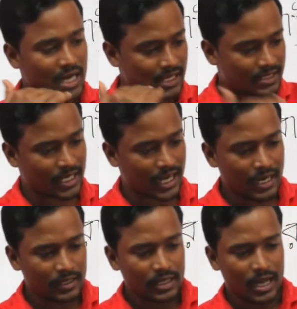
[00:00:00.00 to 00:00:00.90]
রাষ্ট্রে
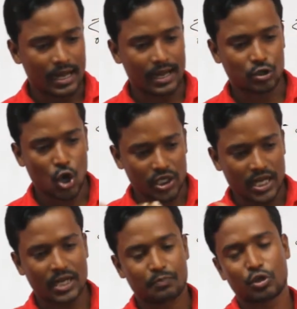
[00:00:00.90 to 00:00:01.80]

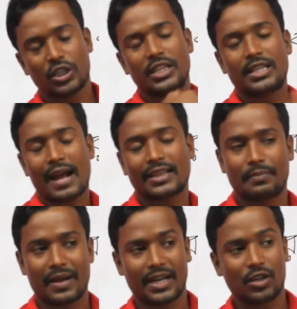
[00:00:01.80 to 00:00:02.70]
সরকারের প্রতিনিধি থাকতে
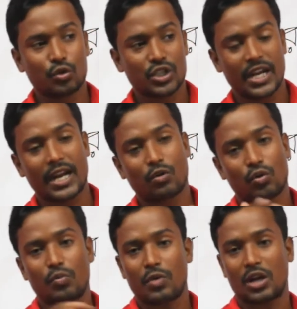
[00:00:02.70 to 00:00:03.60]
পারে কিন্তু সে
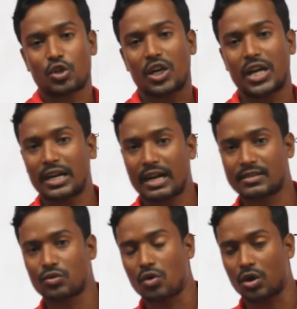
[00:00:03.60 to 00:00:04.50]
কোনো সরকারের
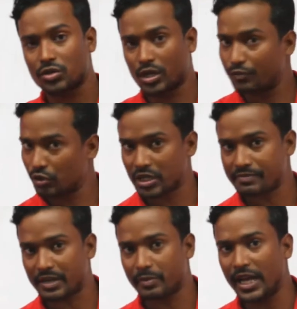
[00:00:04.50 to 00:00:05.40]
কাজে কোনো হস্তক্ষেপ করতে
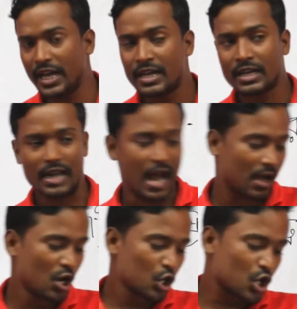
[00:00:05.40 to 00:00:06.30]
পারবে না
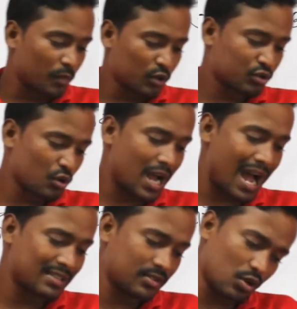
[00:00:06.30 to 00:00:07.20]
সমস্ত
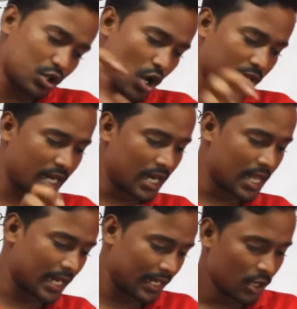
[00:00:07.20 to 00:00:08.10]
কাজ ওই সরকারেরই
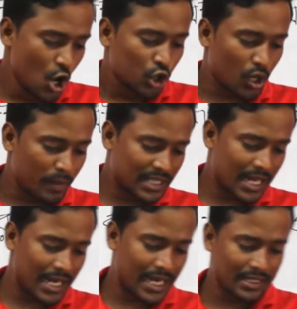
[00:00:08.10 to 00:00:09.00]
থাকে তবে
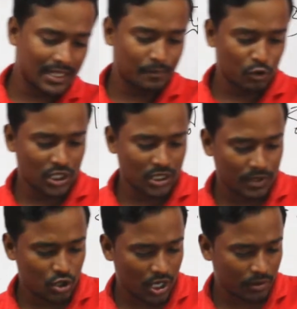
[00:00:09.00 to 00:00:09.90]
তারা কেন্দ্রের প্রতিনিধি
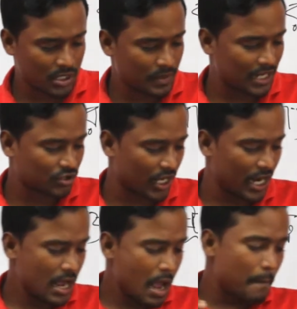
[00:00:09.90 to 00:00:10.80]
বা সহায়ক হিসেবে কাজ করে
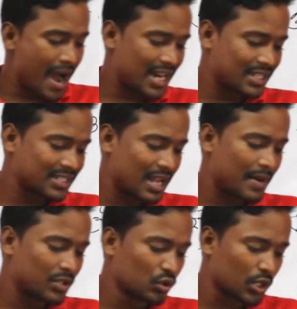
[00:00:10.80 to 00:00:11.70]
বাংলাদেশ
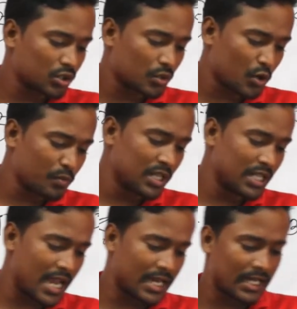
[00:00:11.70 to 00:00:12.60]
জাপান যুক্তরাজ্য
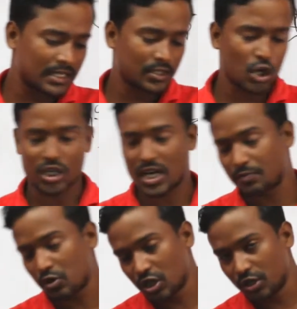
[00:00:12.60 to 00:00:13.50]
প্রভৃতি এক কেন্দ্রিক সরকার
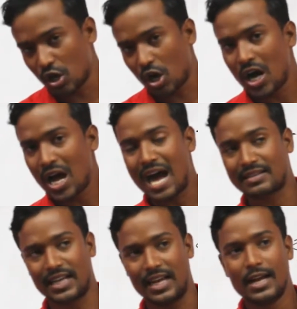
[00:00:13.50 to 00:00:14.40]
প্রচলিত
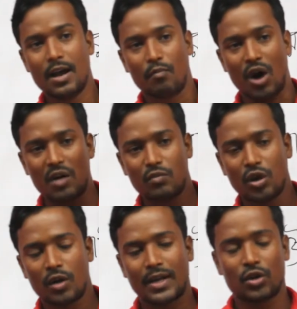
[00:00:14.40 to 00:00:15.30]
আছে
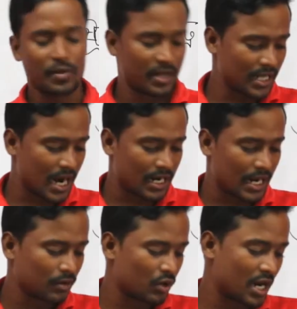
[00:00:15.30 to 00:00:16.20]
মহামূল্যবান নৈবেদিক
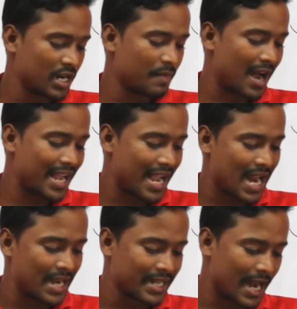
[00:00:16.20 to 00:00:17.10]
আন্ডারলাইন করে নিবা এই
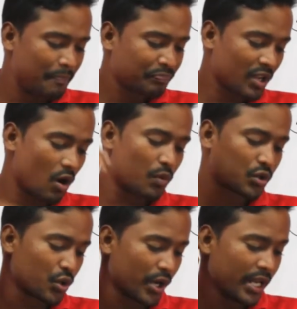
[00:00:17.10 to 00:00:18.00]
লাইনটা
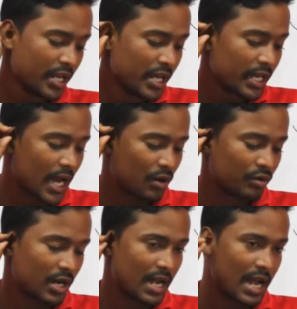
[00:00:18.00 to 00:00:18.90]
অবশ্যই কারণ
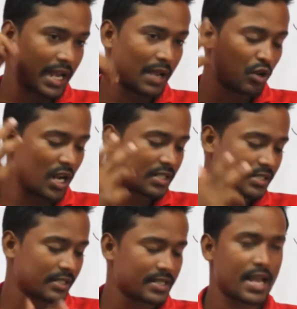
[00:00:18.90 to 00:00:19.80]
আগে বলে
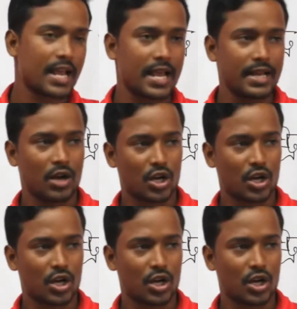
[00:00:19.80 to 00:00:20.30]
আসছি যে এই